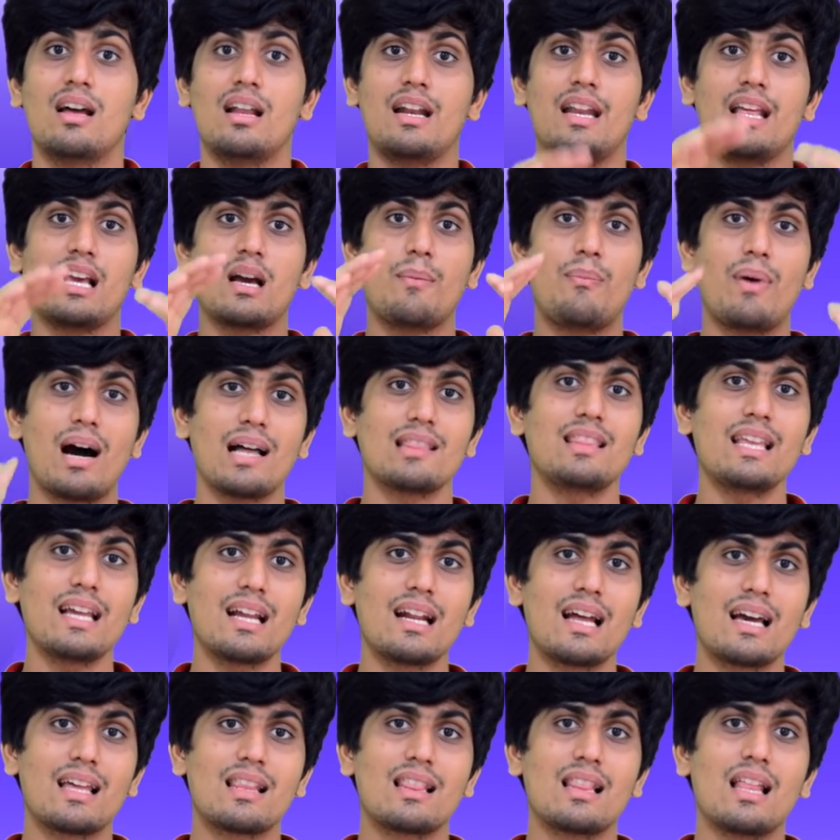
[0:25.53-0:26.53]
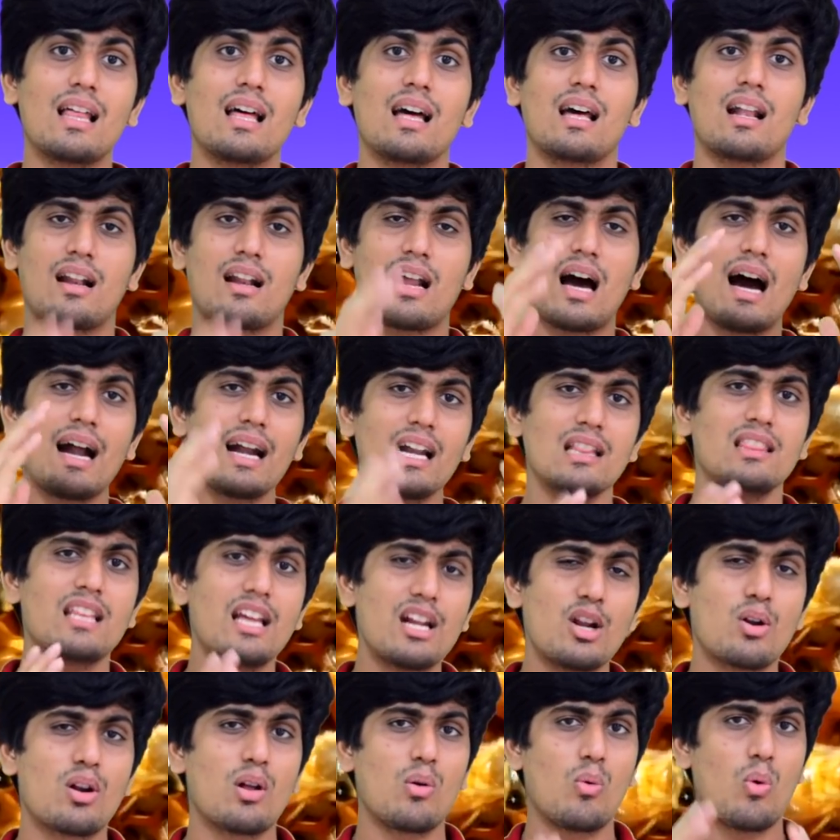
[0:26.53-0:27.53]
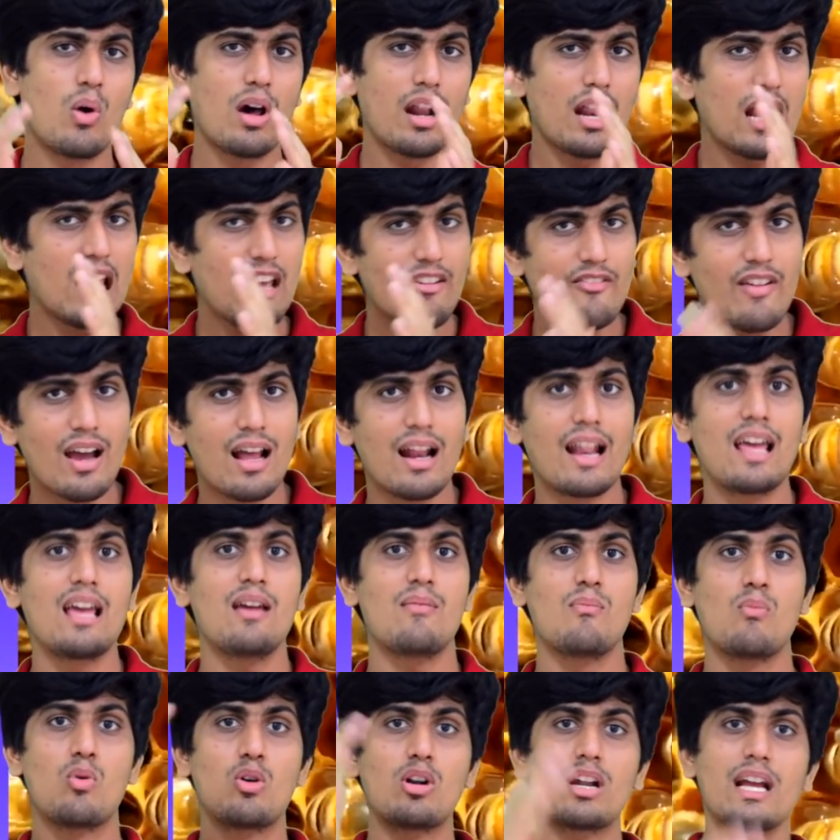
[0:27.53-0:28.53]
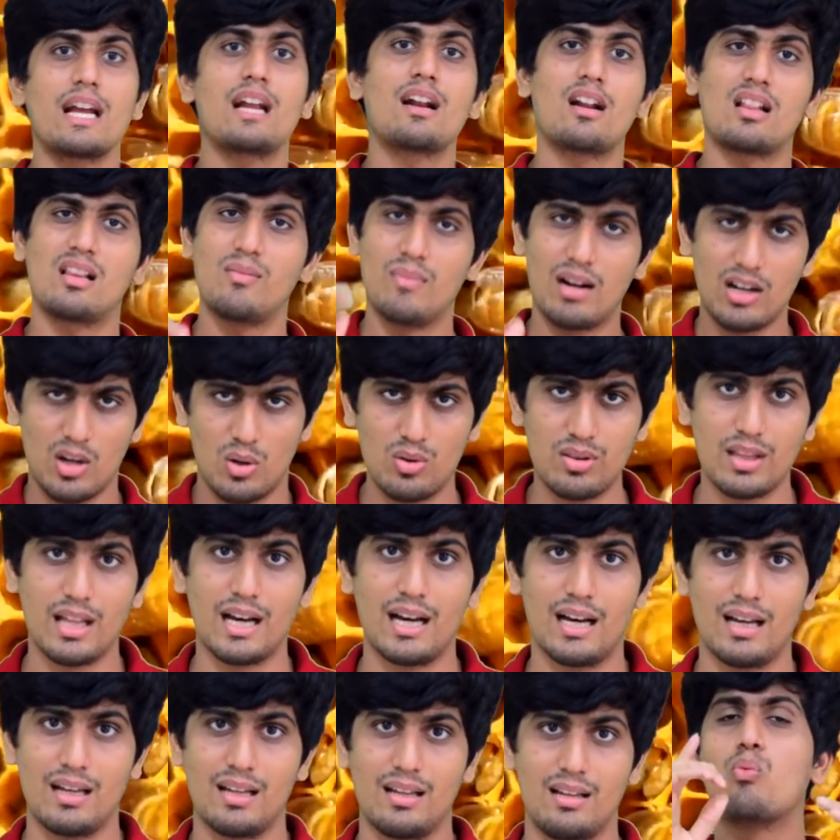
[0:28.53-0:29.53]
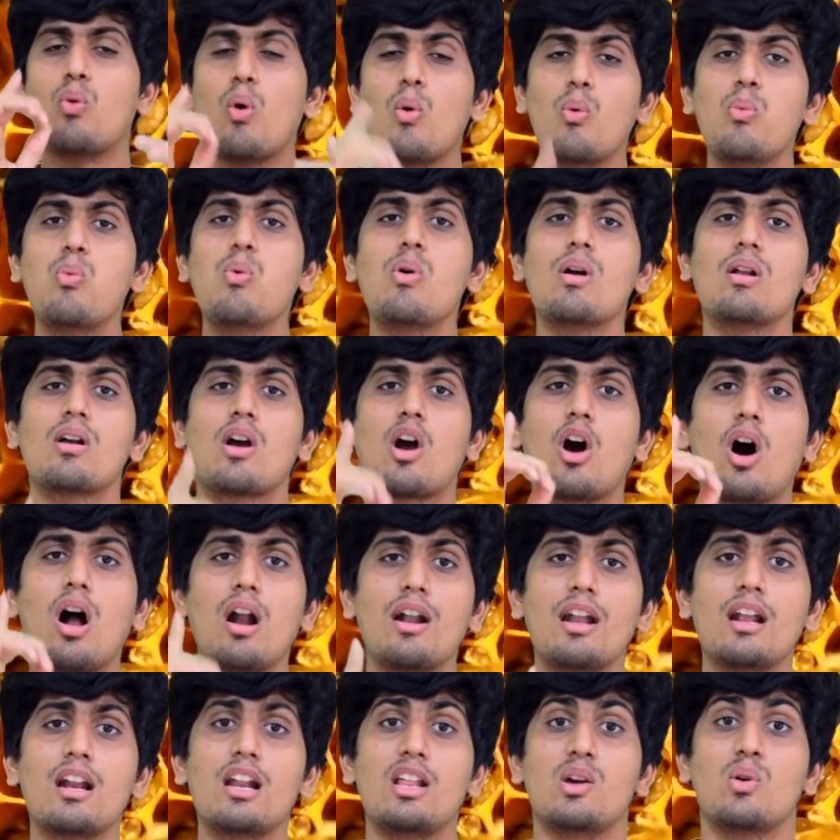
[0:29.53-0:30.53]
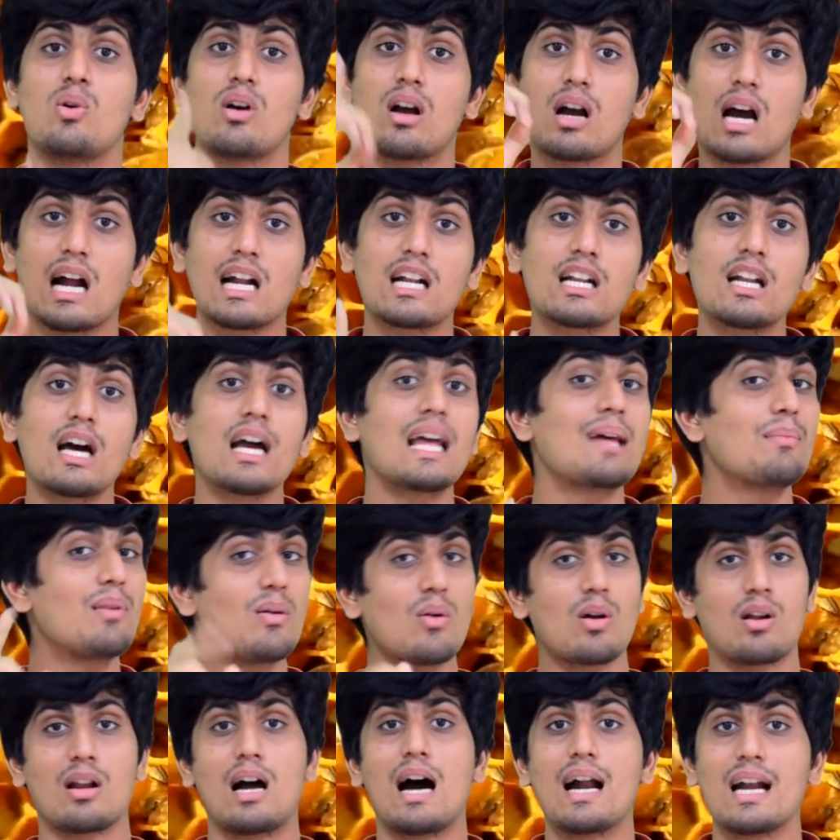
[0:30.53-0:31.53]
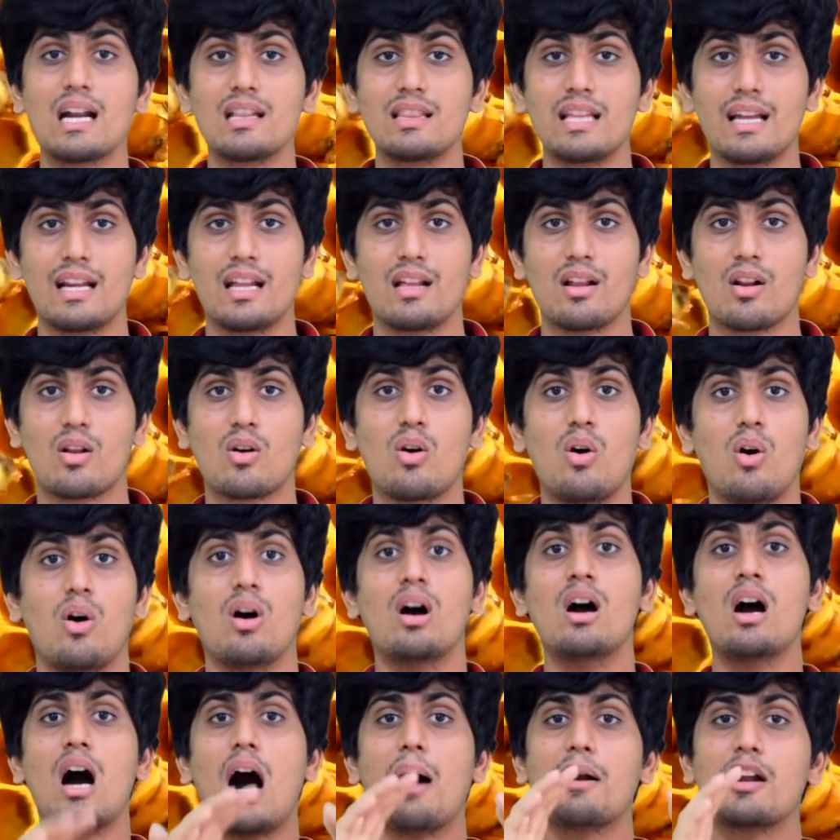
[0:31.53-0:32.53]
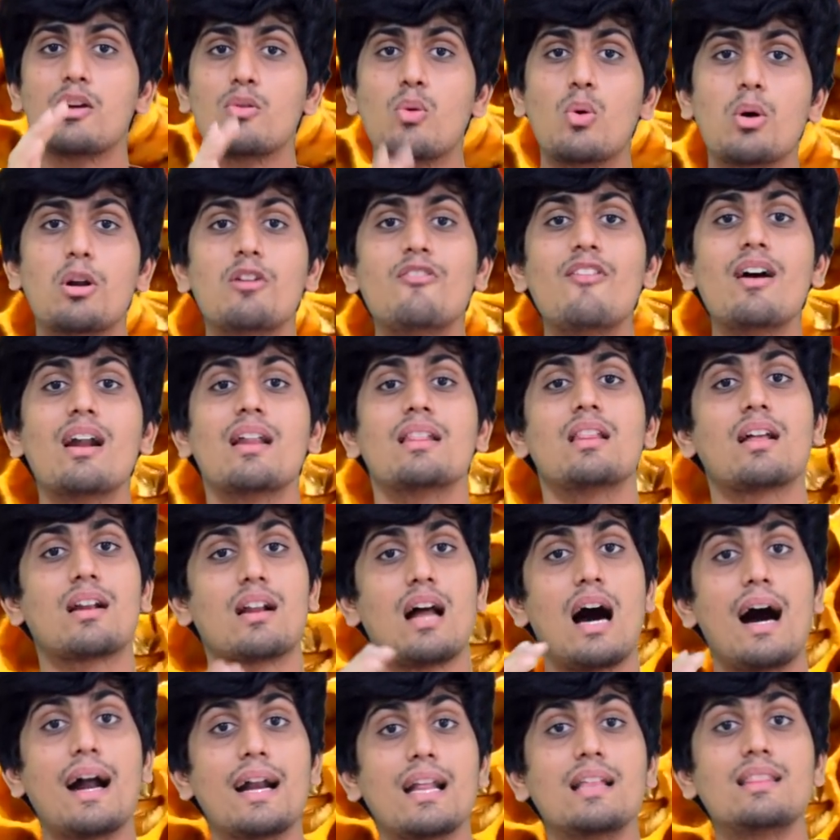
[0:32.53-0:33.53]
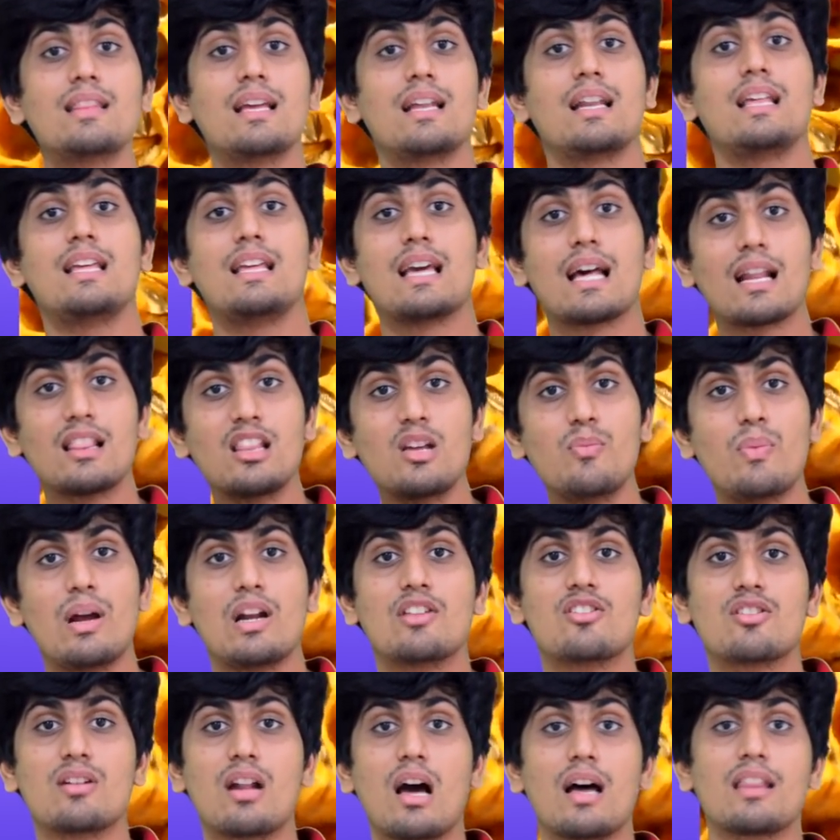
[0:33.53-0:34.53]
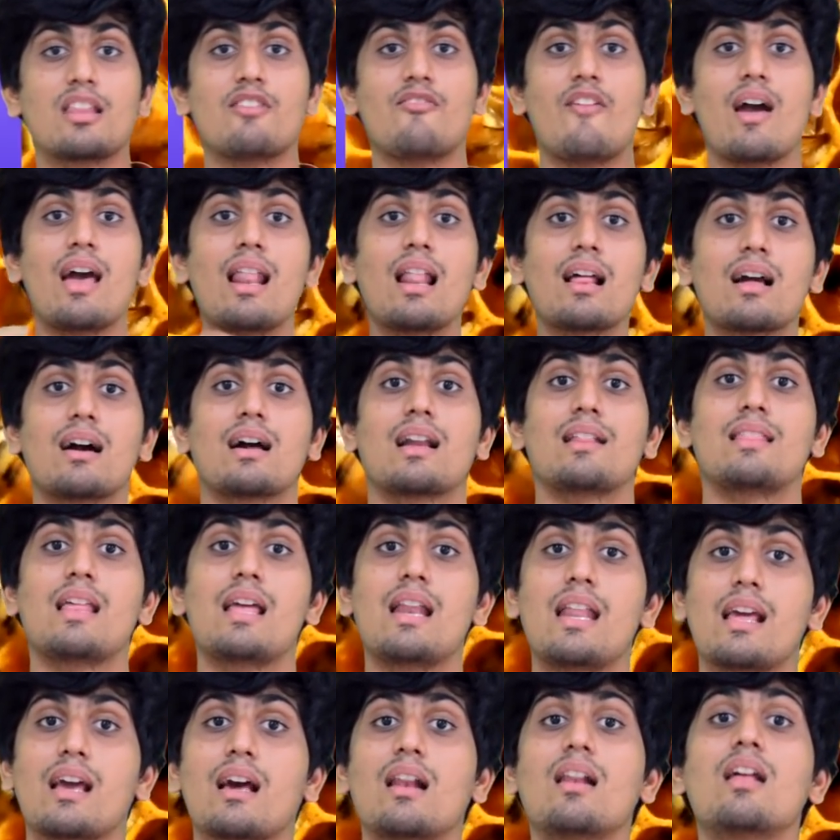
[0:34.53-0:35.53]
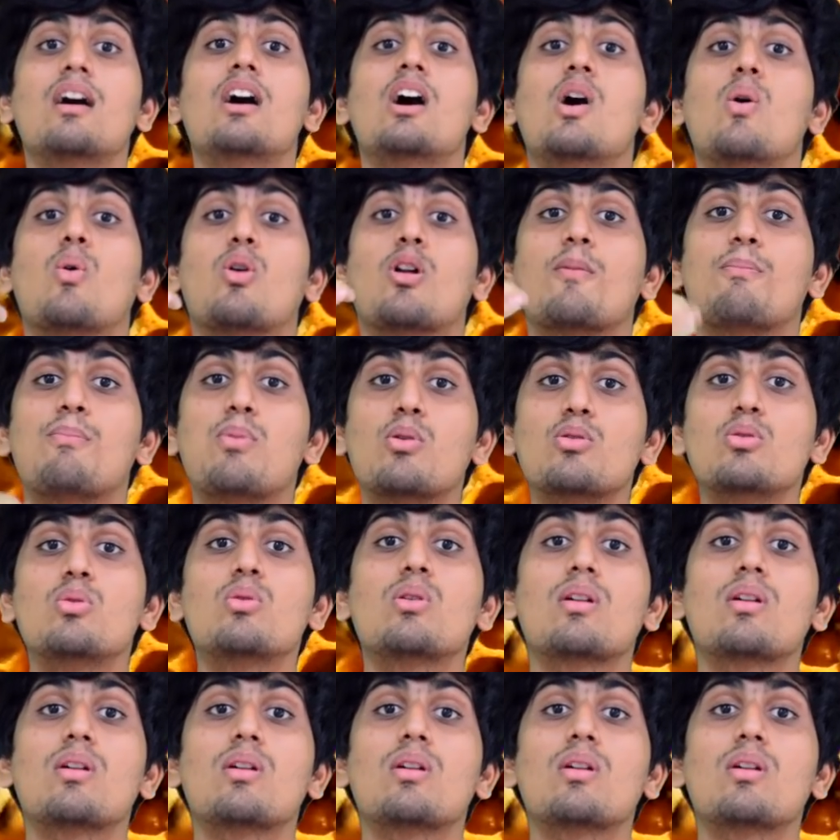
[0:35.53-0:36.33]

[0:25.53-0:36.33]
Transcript: நீங்கள் பார்த்தீங்கன்னா இதில் ராணி தேனியோட ஒரே வேலை முட்டையிடுறது மட்டும்தான் ஒவ்வொரு காலனிலையும் கட்டாயமாக ஒரு ராணி தேனி இருக்கும் அப்படி ஒருவேளை அந்த ராணி தேனி இறந்து போயிடுச்சுன்னா அந்த வேலைக்காரி தேனிகள் ஒரு புது